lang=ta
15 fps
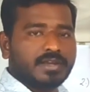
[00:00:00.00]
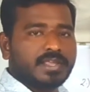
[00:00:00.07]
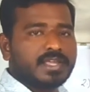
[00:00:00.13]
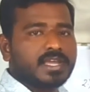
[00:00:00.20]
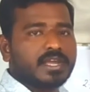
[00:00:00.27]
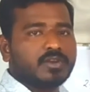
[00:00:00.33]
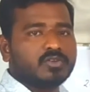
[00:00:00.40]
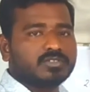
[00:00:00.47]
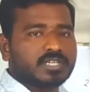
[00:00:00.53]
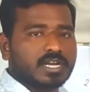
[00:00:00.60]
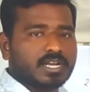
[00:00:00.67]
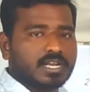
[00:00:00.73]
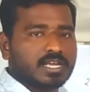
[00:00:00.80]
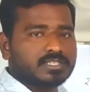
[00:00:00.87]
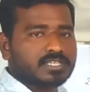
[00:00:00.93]
நீங்கள் இன்னும்
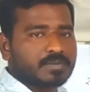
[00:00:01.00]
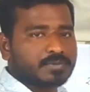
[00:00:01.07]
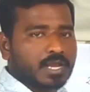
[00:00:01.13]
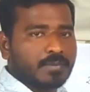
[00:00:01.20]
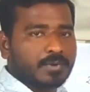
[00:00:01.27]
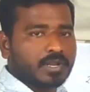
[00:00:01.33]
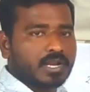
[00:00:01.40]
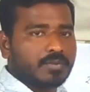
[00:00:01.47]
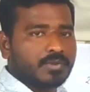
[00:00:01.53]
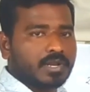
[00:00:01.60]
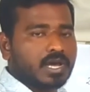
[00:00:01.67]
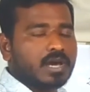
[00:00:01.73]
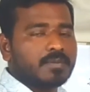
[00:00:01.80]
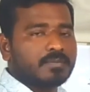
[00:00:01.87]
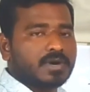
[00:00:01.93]
சேனலை சப்ஸ்கிரைப் பண்ணலை
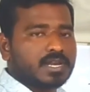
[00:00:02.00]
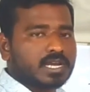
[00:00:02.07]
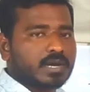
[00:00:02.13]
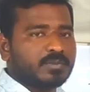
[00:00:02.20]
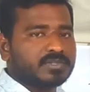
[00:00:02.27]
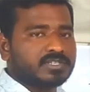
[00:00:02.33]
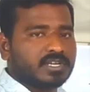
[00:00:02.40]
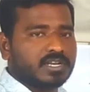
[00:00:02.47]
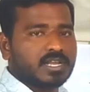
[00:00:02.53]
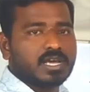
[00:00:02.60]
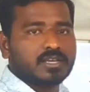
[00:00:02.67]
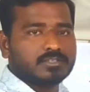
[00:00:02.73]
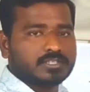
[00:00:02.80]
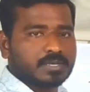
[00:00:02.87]
அப்படின்னா மறக்காமல் சேனலை